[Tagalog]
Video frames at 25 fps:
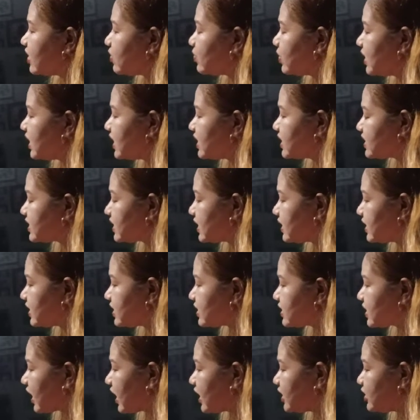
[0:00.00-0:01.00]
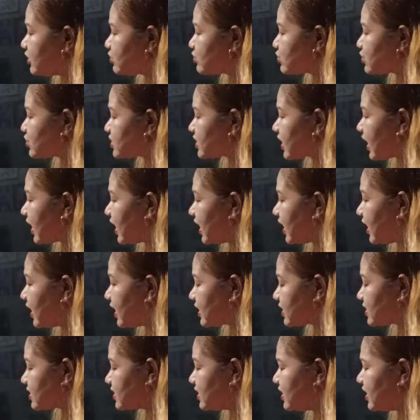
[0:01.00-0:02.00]
Anak, wala na talaga tayong
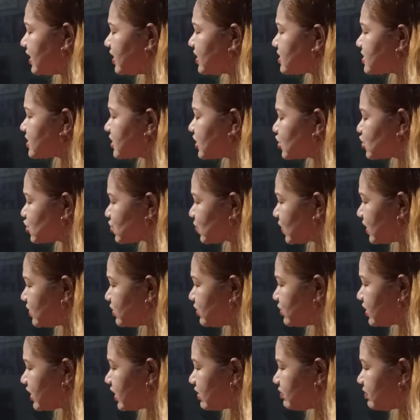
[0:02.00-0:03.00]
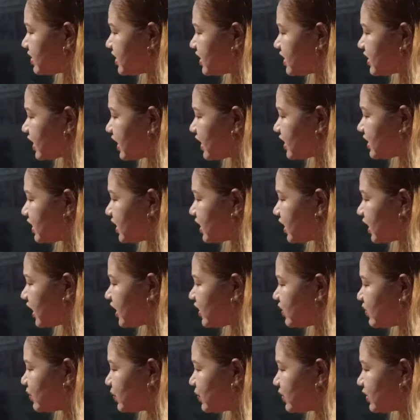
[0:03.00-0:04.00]
stock. Delay kasi ang sweldo namin ni Daddy
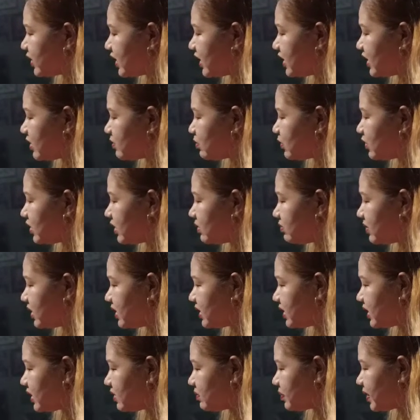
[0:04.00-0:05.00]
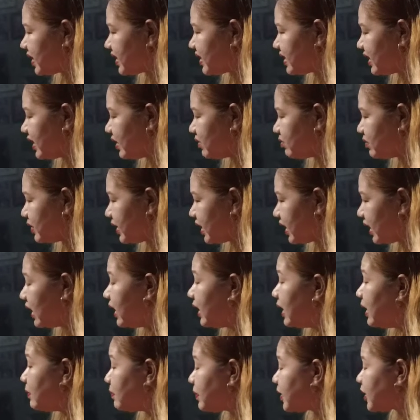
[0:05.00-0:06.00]
ngayon. Alam mo naman, nag-pandemya.
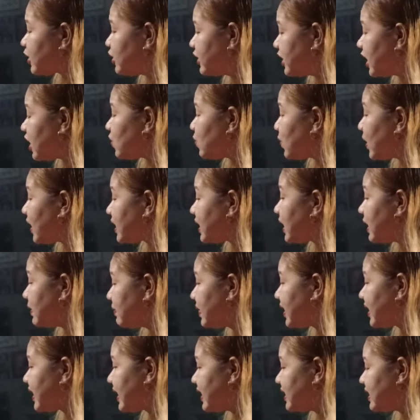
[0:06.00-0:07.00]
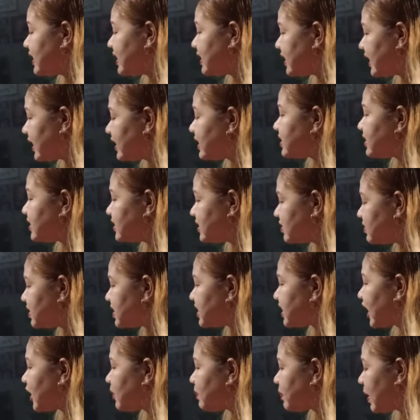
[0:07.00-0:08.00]
Pero nak, huwag kang mag-alala. Hindi
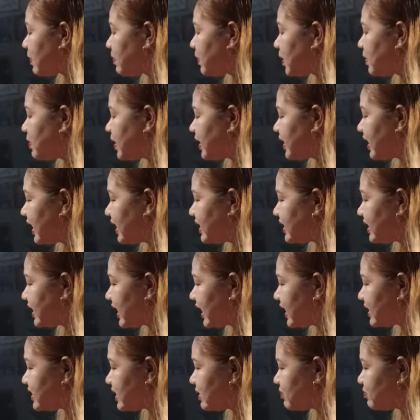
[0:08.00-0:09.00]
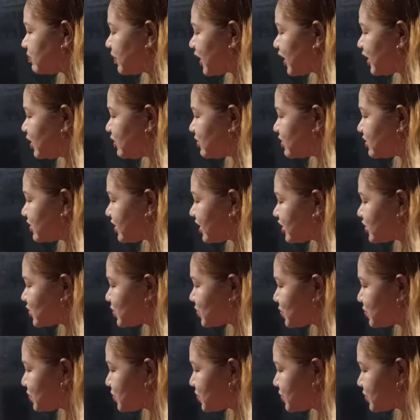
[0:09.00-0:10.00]
naman tayo papabayaan ng ating Panginoong
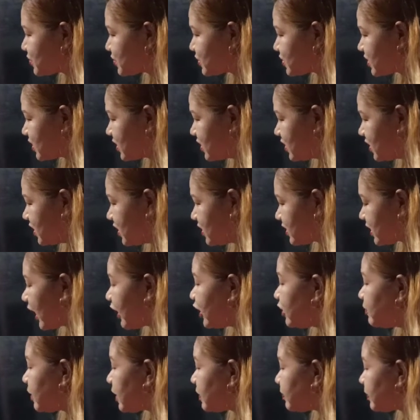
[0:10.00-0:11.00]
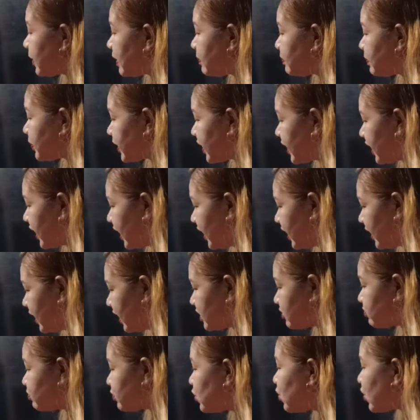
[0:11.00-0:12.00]
Jesus. Tayo
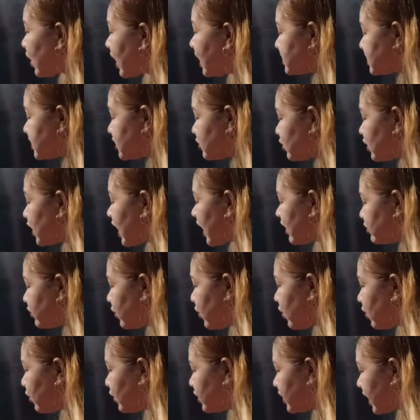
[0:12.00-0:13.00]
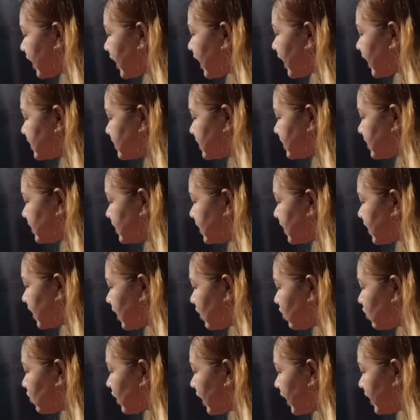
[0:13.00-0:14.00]
magpe-pray. At bukas, sigurado ako, nakakatiyak
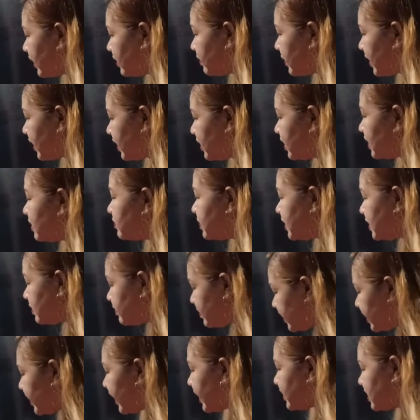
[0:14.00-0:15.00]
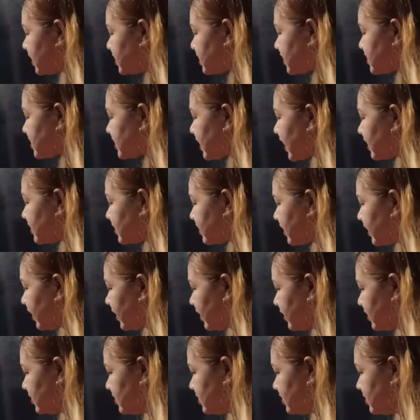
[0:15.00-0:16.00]
ako ay may ibibigay na siya sa
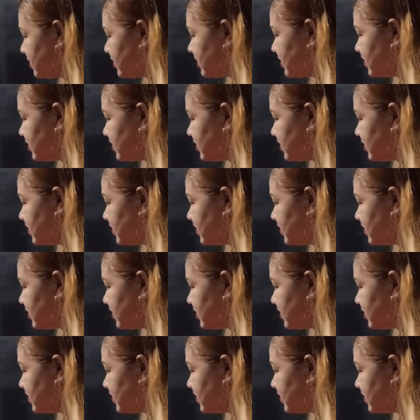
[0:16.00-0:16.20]
atin.